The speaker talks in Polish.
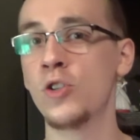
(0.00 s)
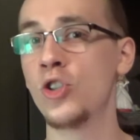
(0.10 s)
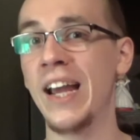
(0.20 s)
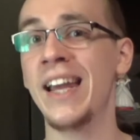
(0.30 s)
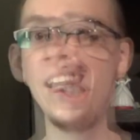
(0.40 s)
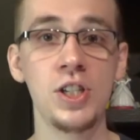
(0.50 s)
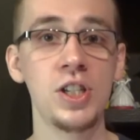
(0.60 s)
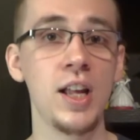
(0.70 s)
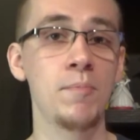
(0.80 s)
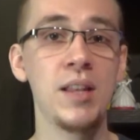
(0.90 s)
że gdzieś
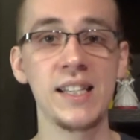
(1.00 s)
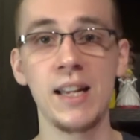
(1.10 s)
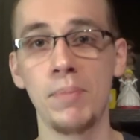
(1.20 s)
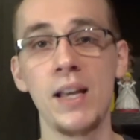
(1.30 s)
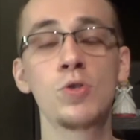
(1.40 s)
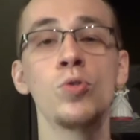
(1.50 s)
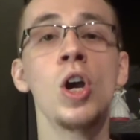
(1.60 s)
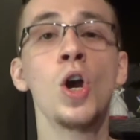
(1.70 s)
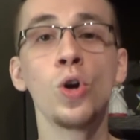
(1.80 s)
tam na zapleczu